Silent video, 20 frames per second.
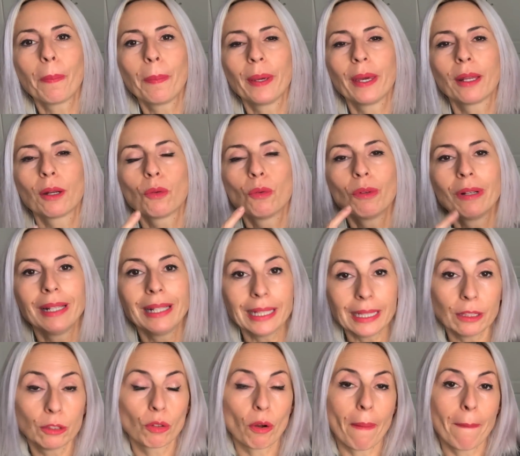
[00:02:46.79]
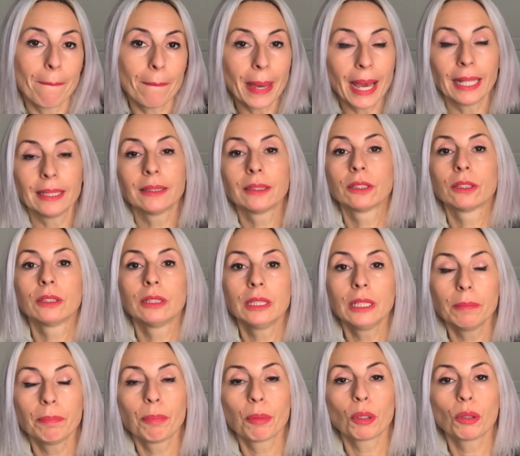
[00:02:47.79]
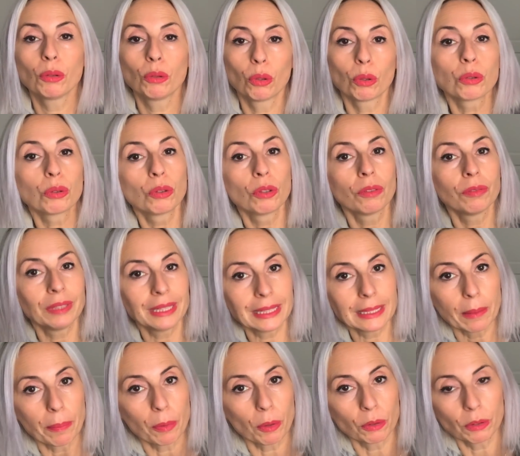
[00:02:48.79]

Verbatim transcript: per un litro e mezzo di prodotto, vi saprò